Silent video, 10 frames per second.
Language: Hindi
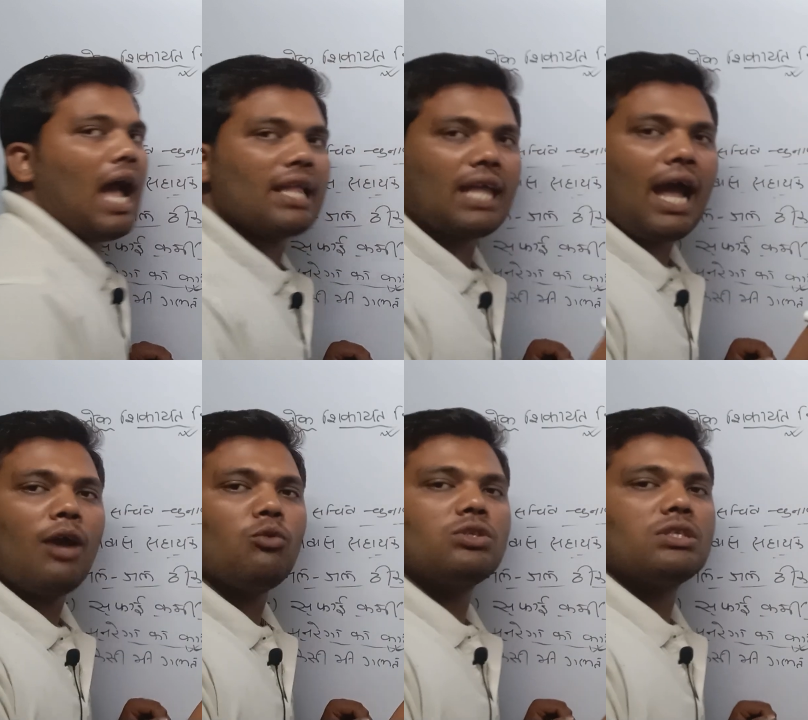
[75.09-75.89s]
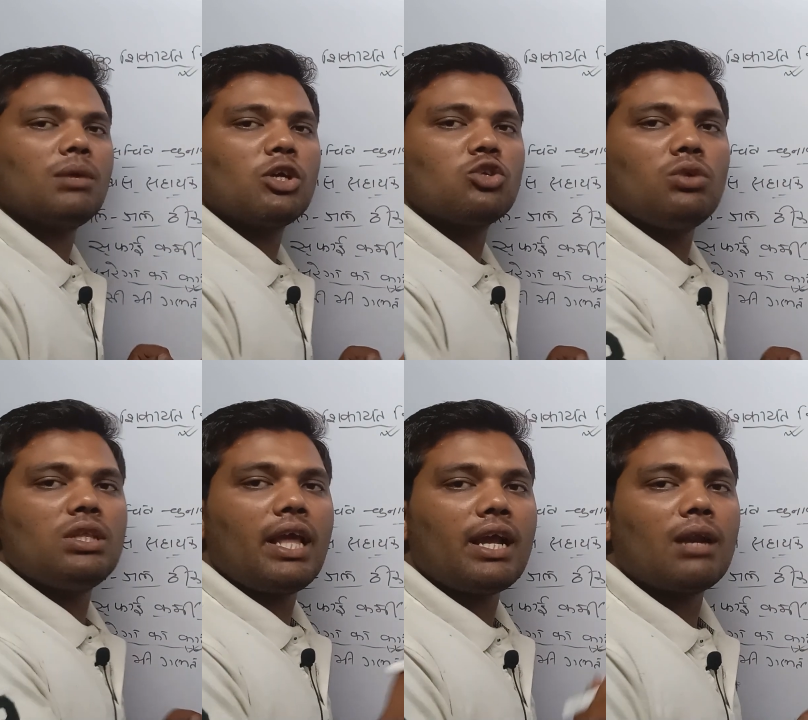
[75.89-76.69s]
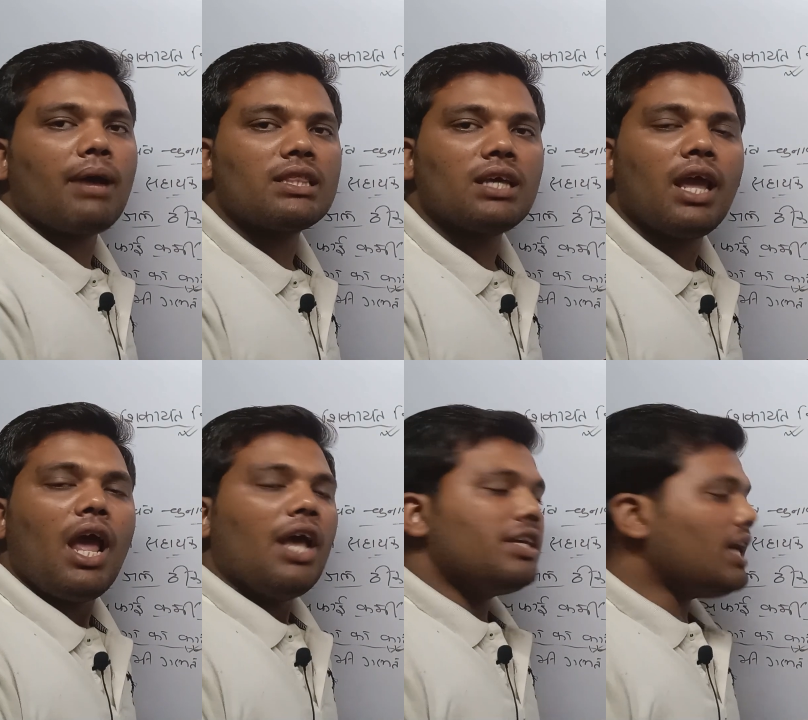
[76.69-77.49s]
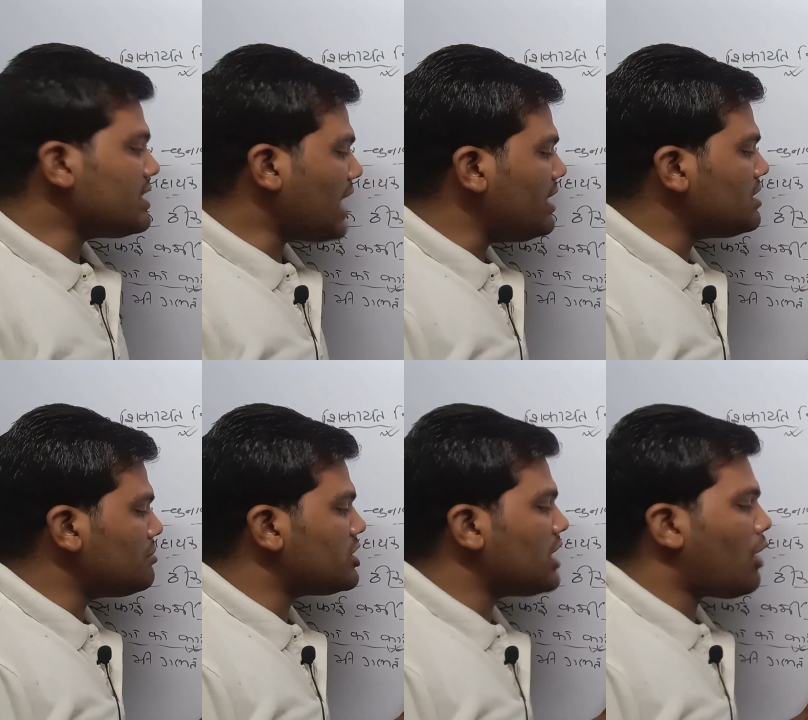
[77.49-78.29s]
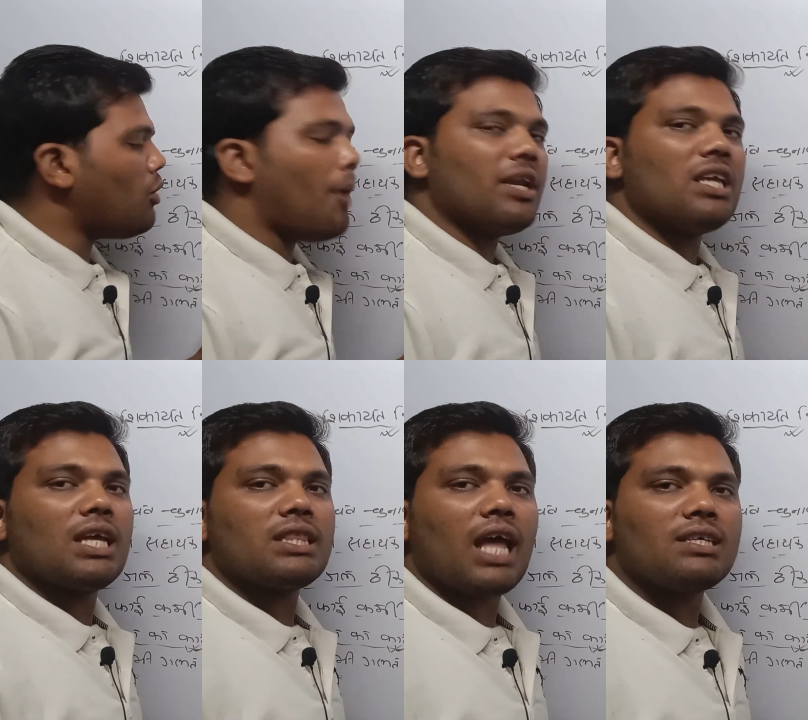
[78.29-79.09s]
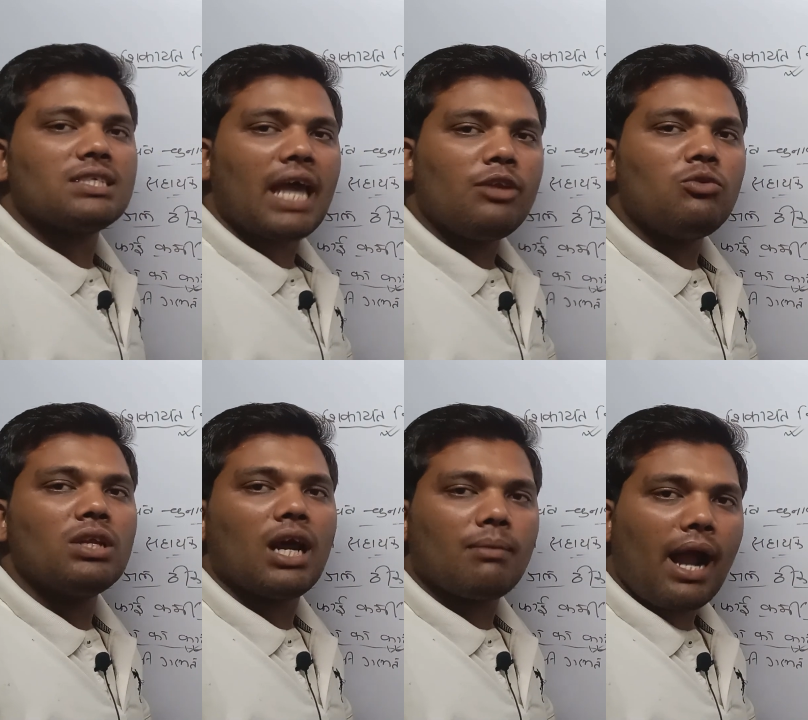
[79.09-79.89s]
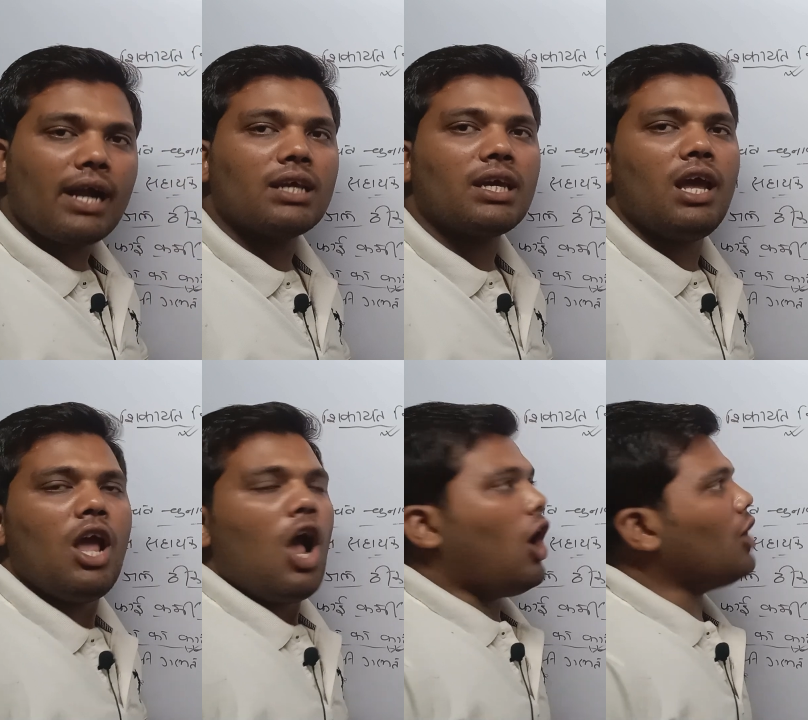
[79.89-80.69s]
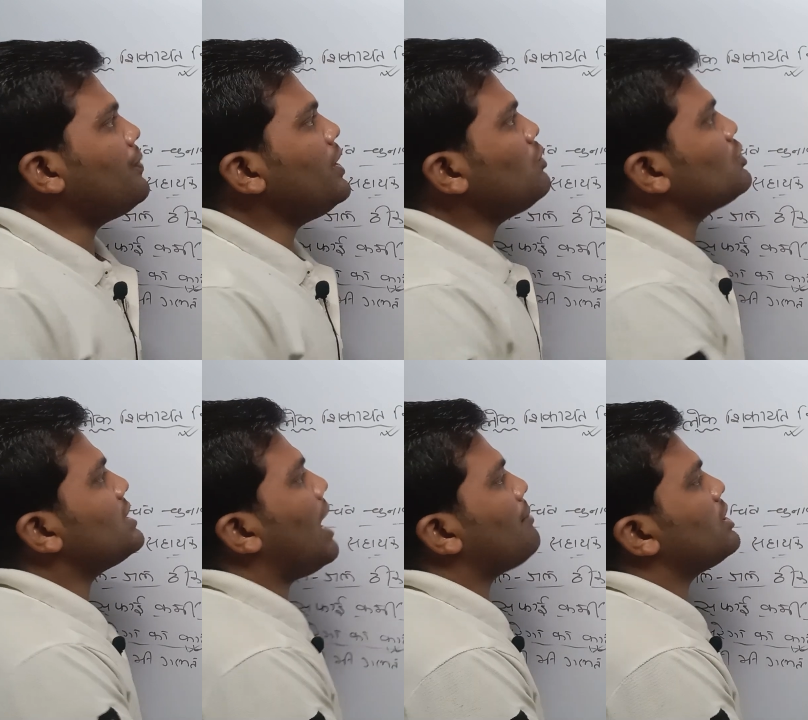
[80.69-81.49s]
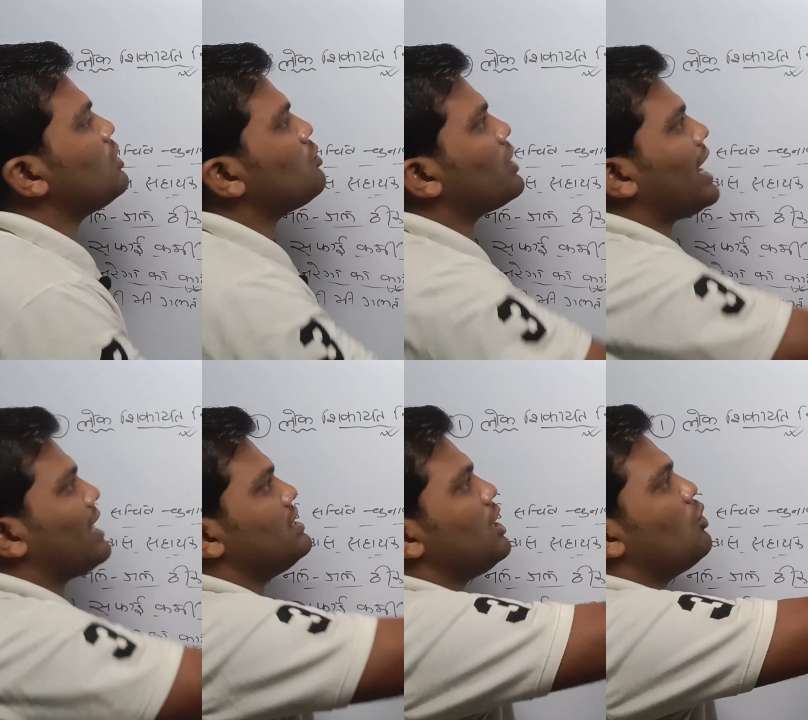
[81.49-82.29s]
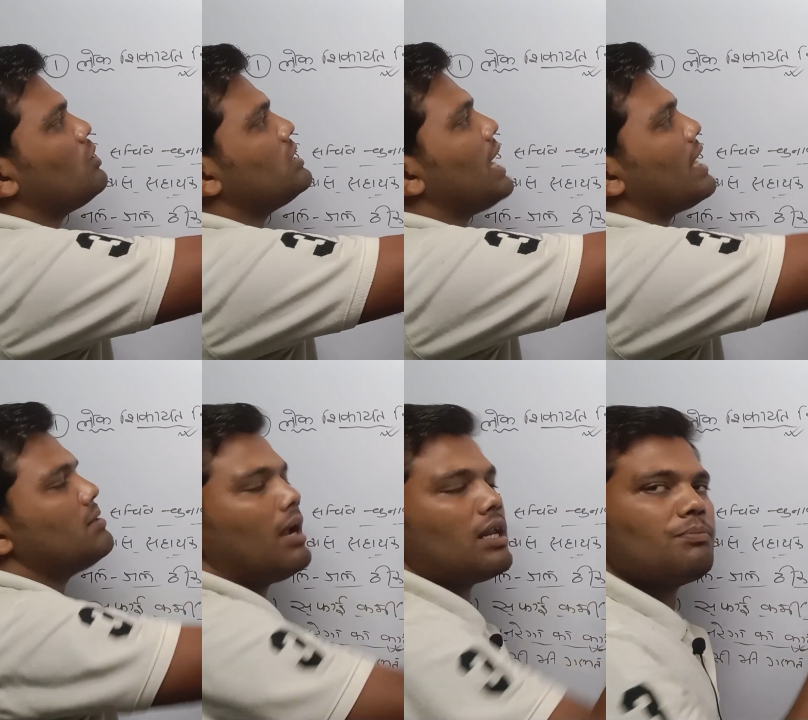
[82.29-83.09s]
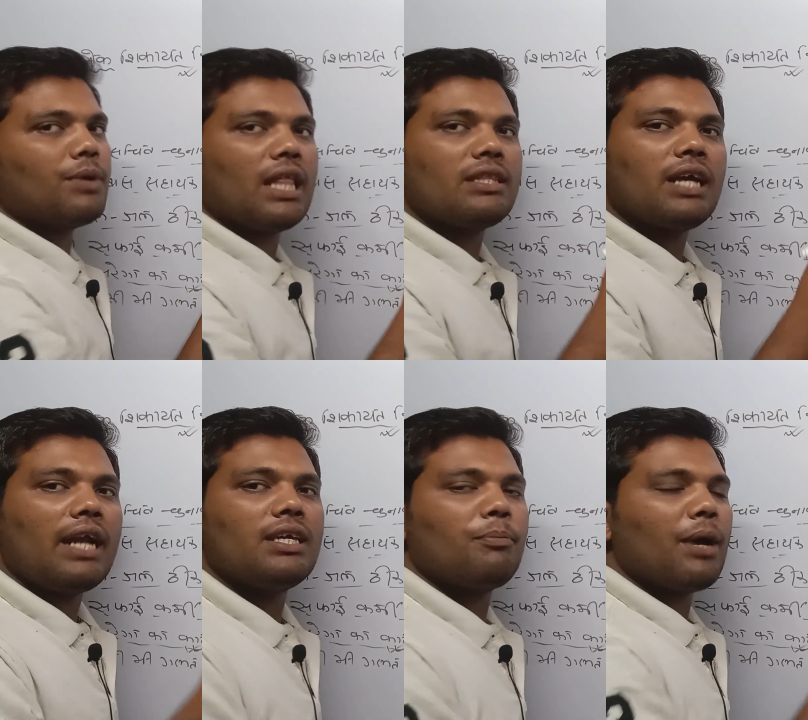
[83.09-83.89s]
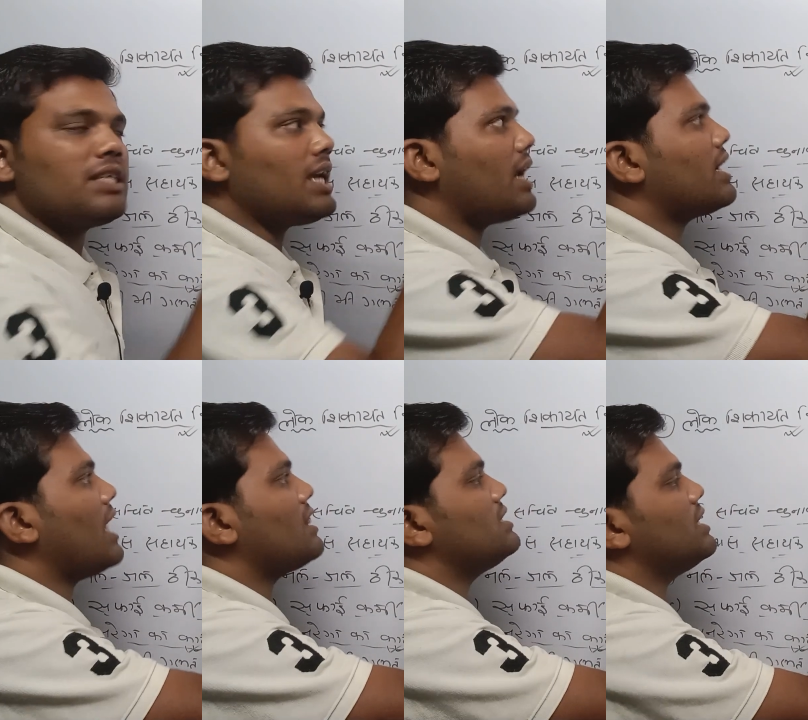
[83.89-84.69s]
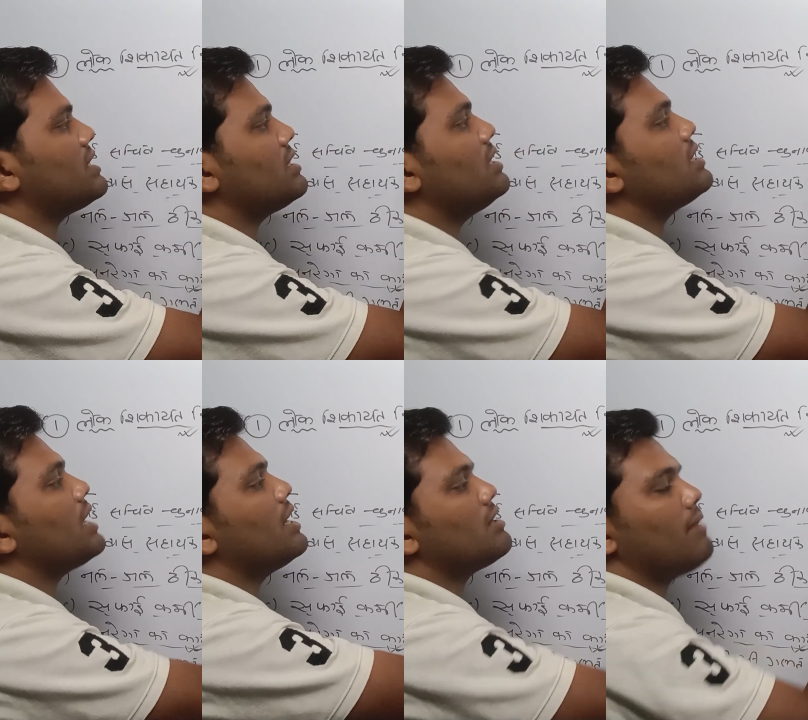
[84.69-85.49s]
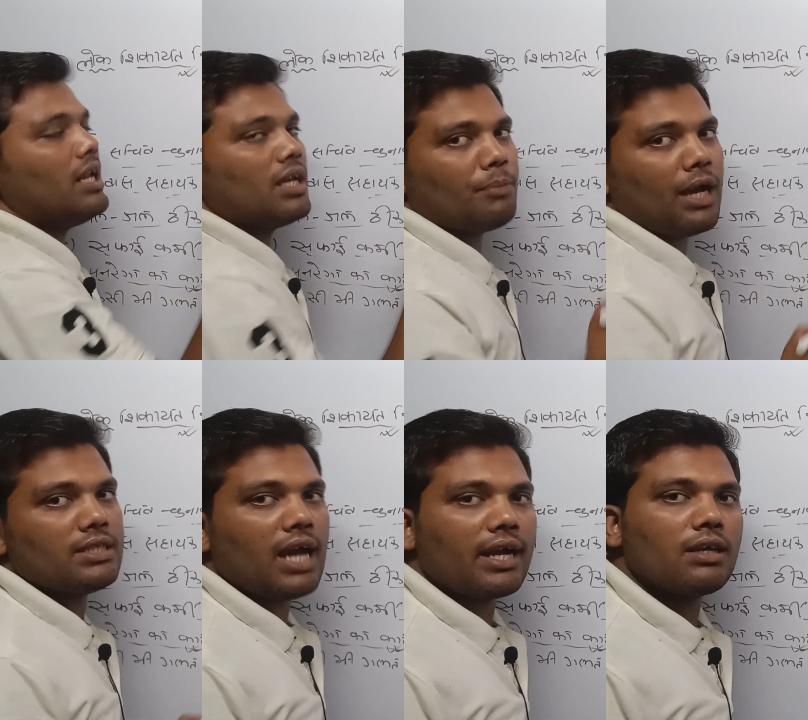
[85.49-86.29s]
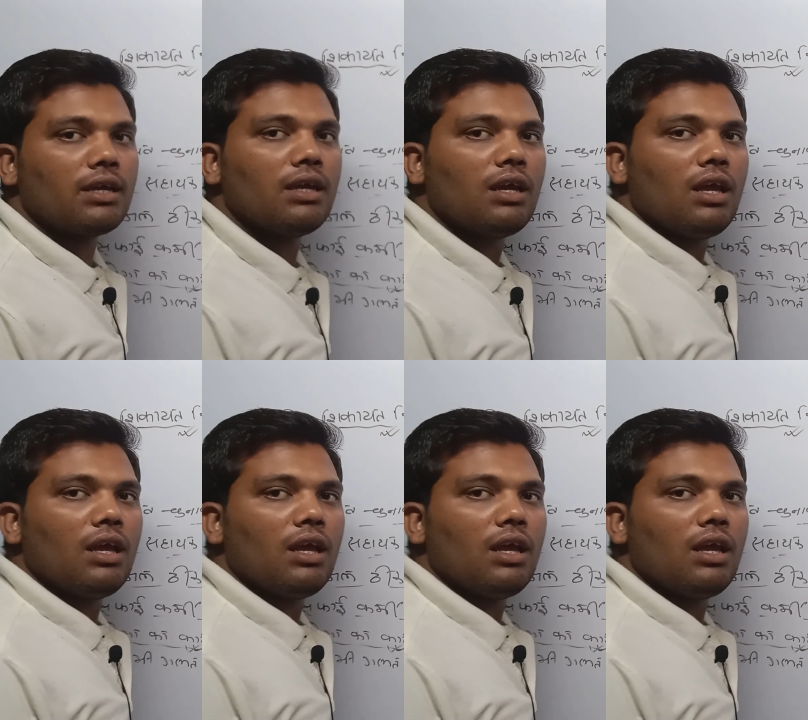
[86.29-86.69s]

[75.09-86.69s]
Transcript: आता है उनसे मजदूरी नहीं करवाते हैं यह सारी समस्या को अपने जनता से साइन इन करवा करके और फिर उसी आवेदन को क्या कीजिए लोक शिकायत निवारण पदाधिकारी के पास डाल दीजिए इंटरनेट वाले के पास जाकर के